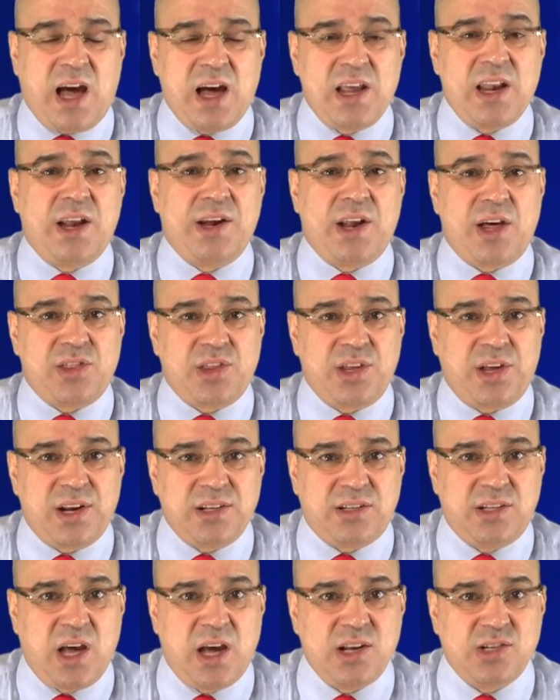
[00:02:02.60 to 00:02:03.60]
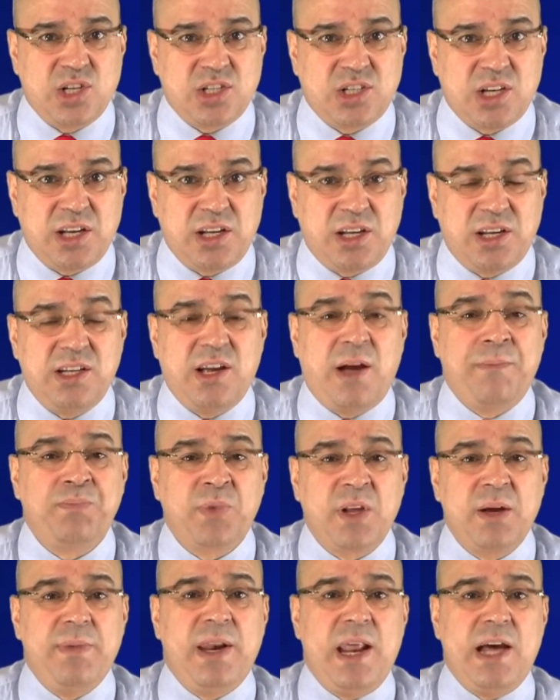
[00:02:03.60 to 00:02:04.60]
على نظيرتها الجزائرية
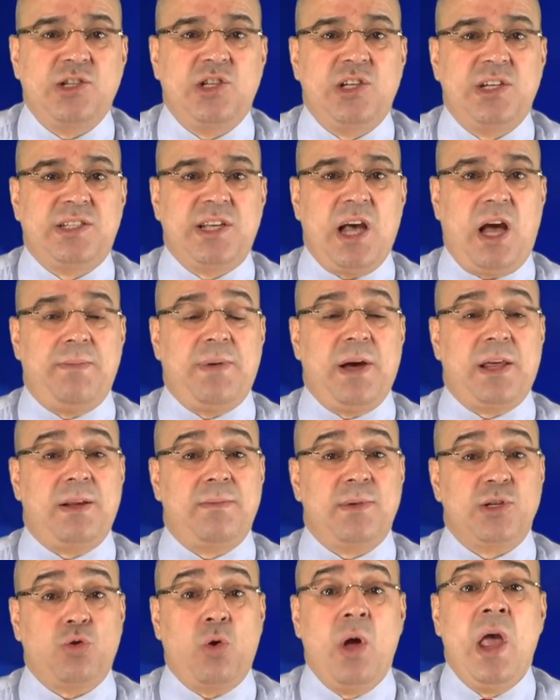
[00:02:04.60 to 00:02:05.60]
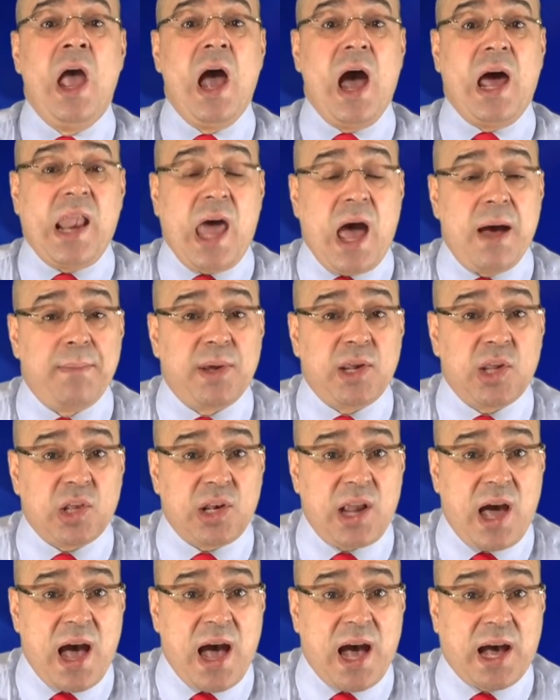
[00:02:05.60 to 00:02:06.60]
من أجل سحب هذا المشروع الأمر
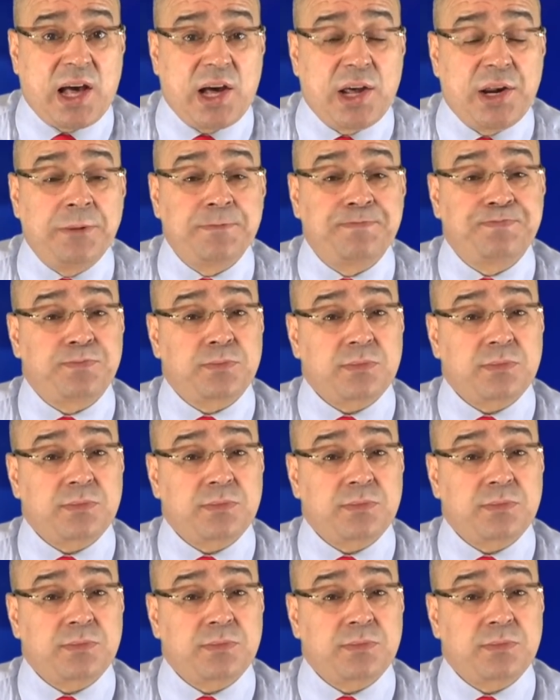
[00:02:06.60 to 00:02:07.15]
الآخر